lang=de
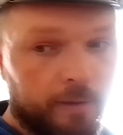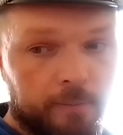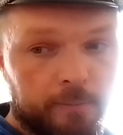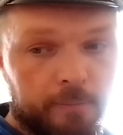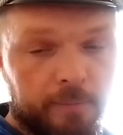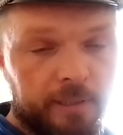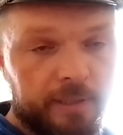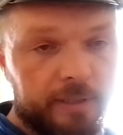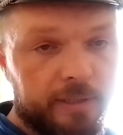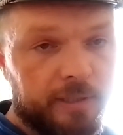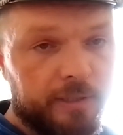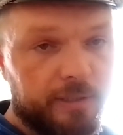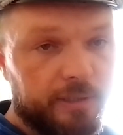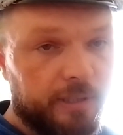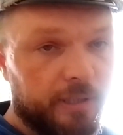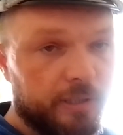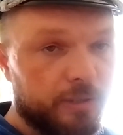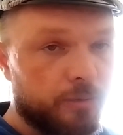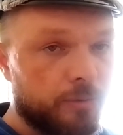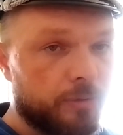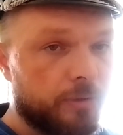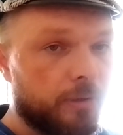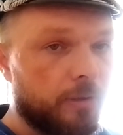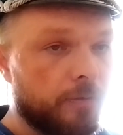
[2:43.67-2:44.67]
Blättern, die
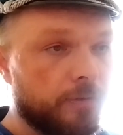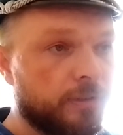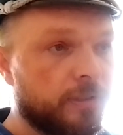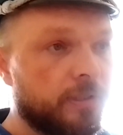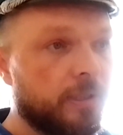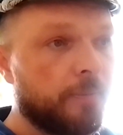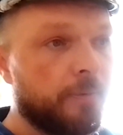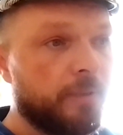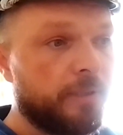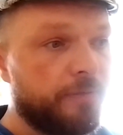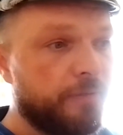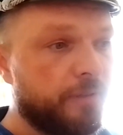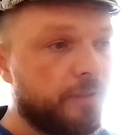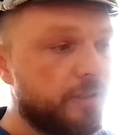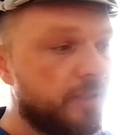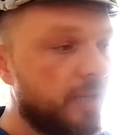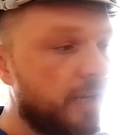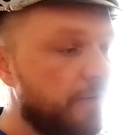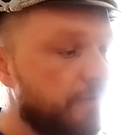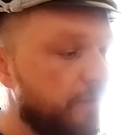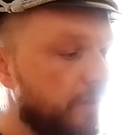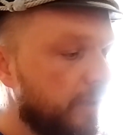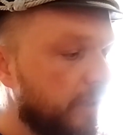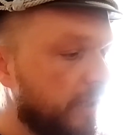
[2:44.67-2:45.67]
da so drauf sind. Aber ich finde es
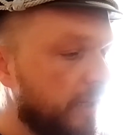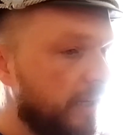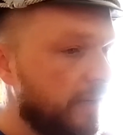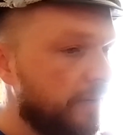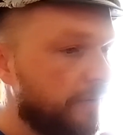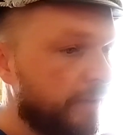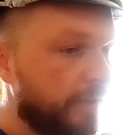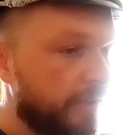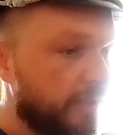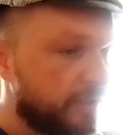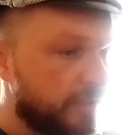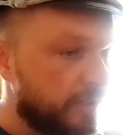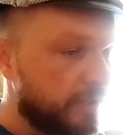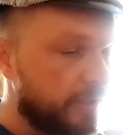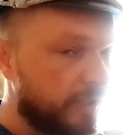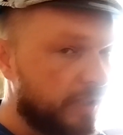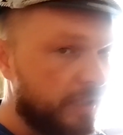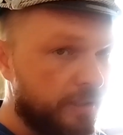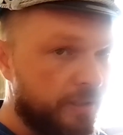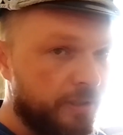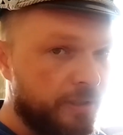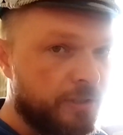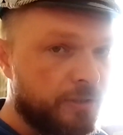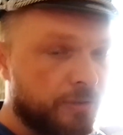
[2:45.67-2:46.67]
einfach geil, weil das ist
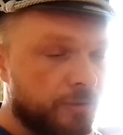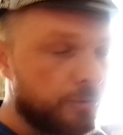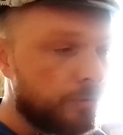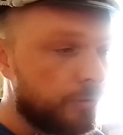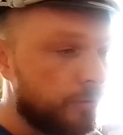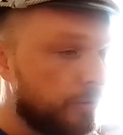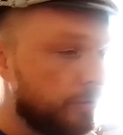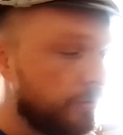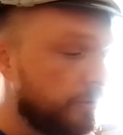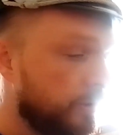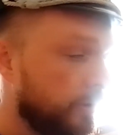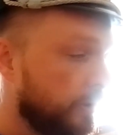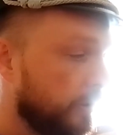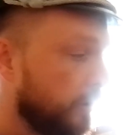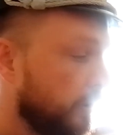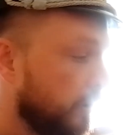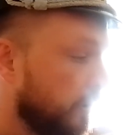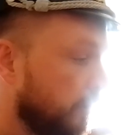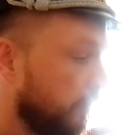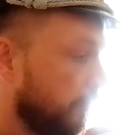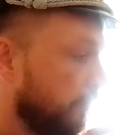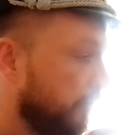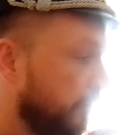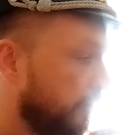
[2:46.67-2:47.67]
halt nicht so,
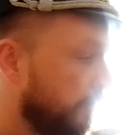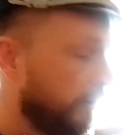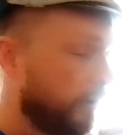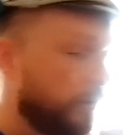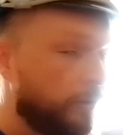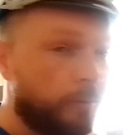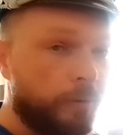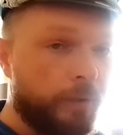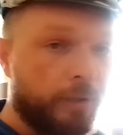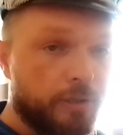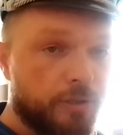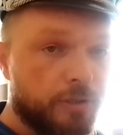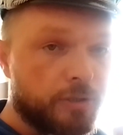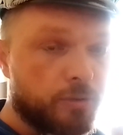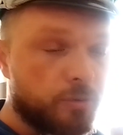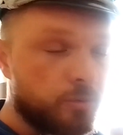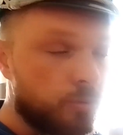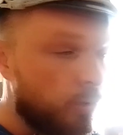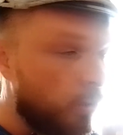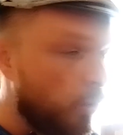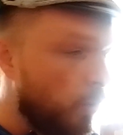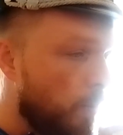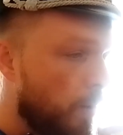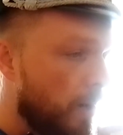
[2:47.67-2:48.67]
wie wenn du jetzt
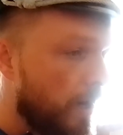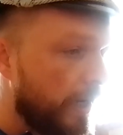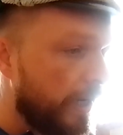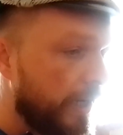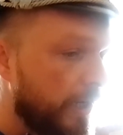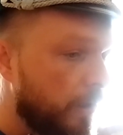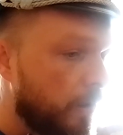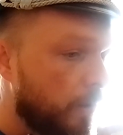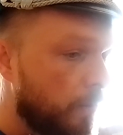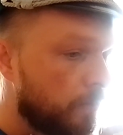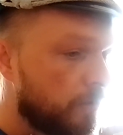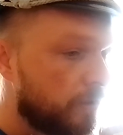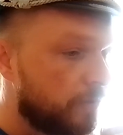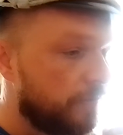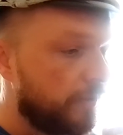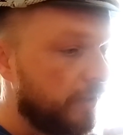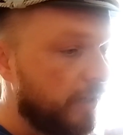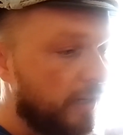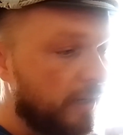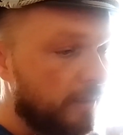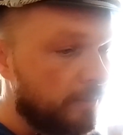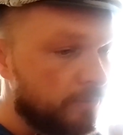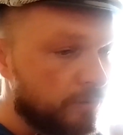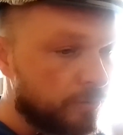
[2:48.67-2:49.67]
zu Oma reinkommst.
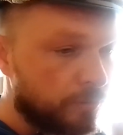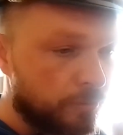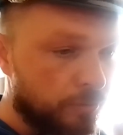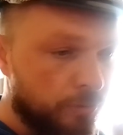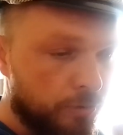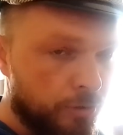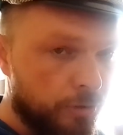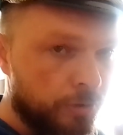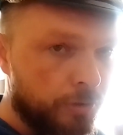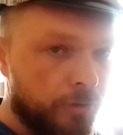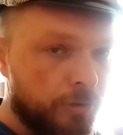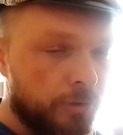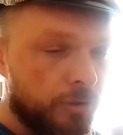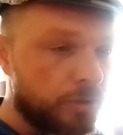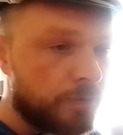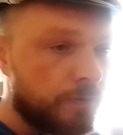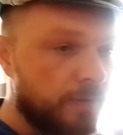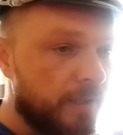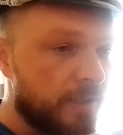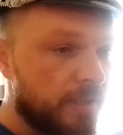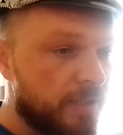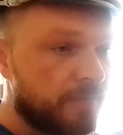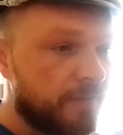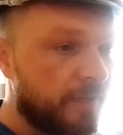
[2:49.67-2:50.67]
Wir haben so schönen
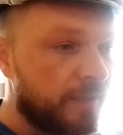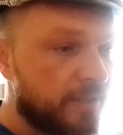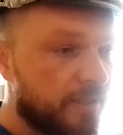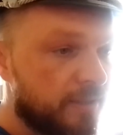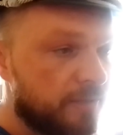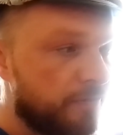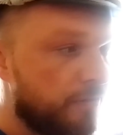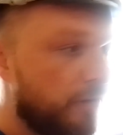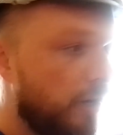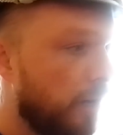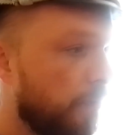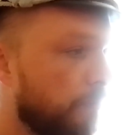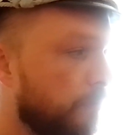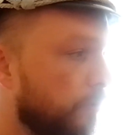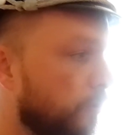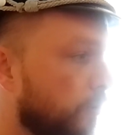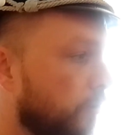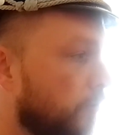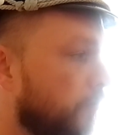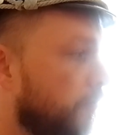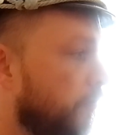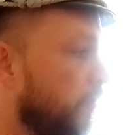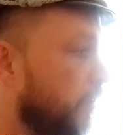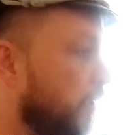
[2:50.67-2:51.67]
schwarz-weißen
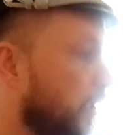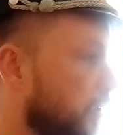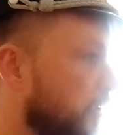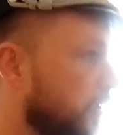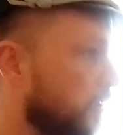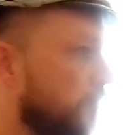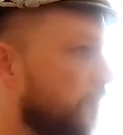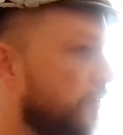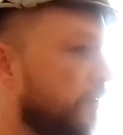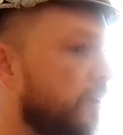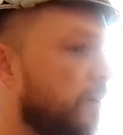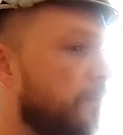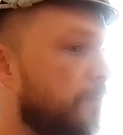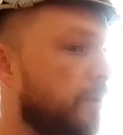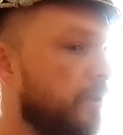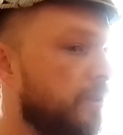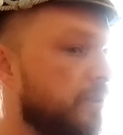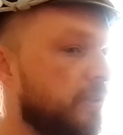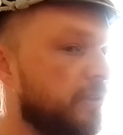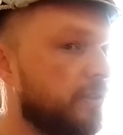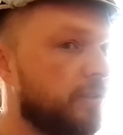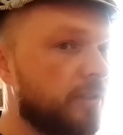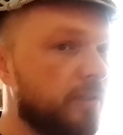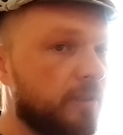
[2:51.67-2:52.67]
Farbton. Das ist wieder
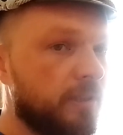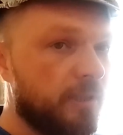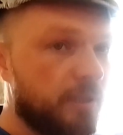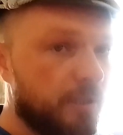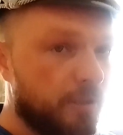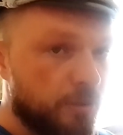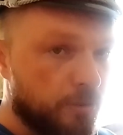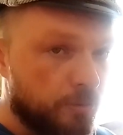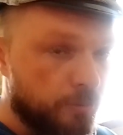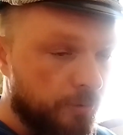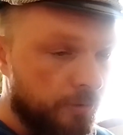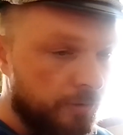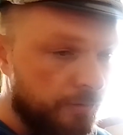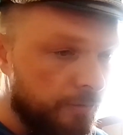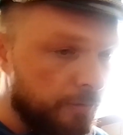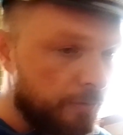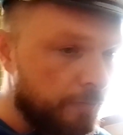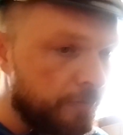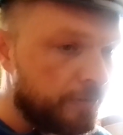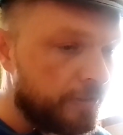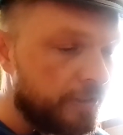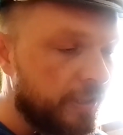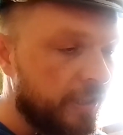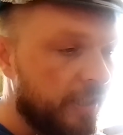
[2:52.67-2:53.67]
passend zu den
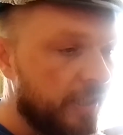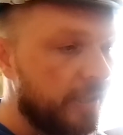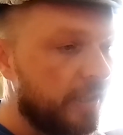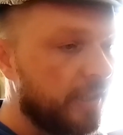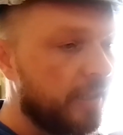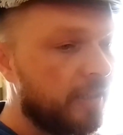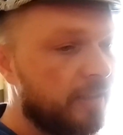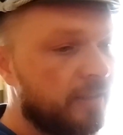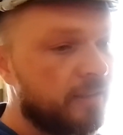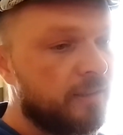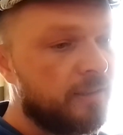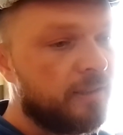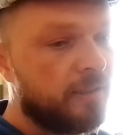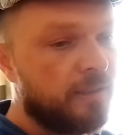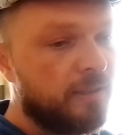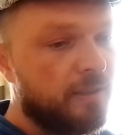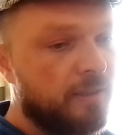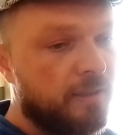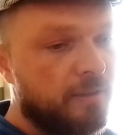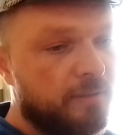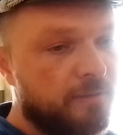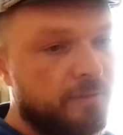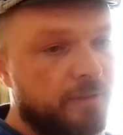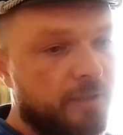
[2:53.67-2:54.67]
50er Jahren.
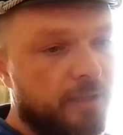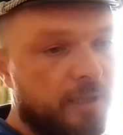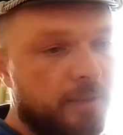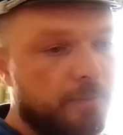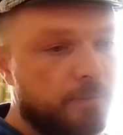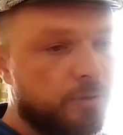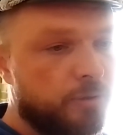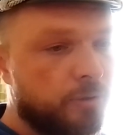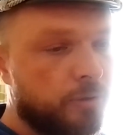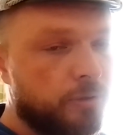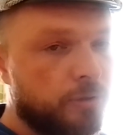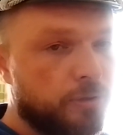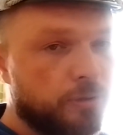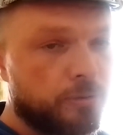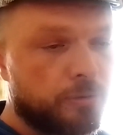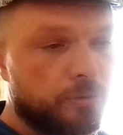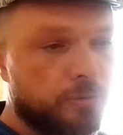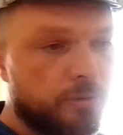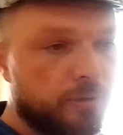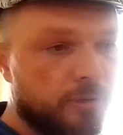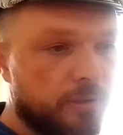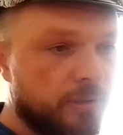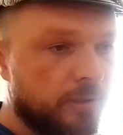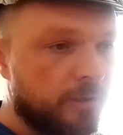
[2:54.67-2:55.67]
Wir haben schön
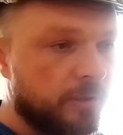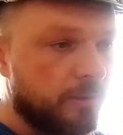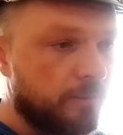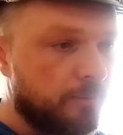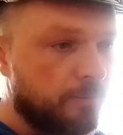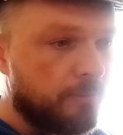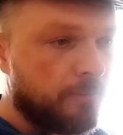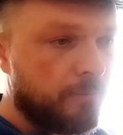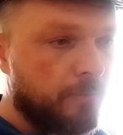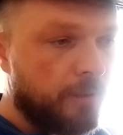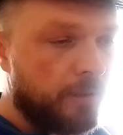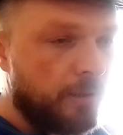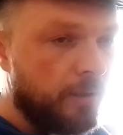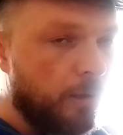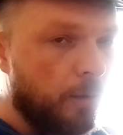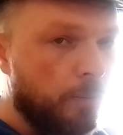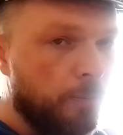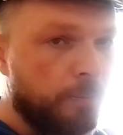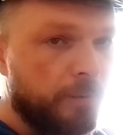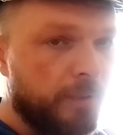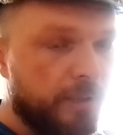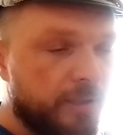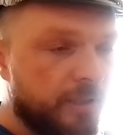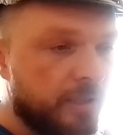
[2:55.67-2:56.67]
so äh,
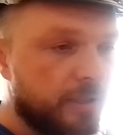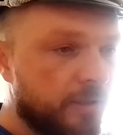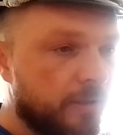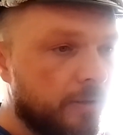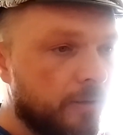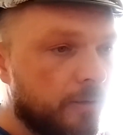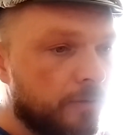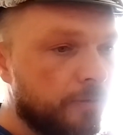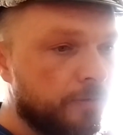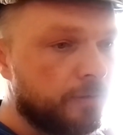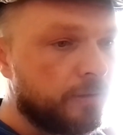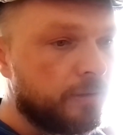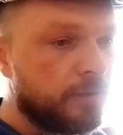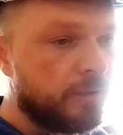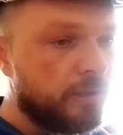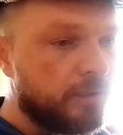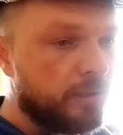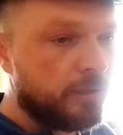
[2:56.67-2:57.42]
Laubblätter drauf,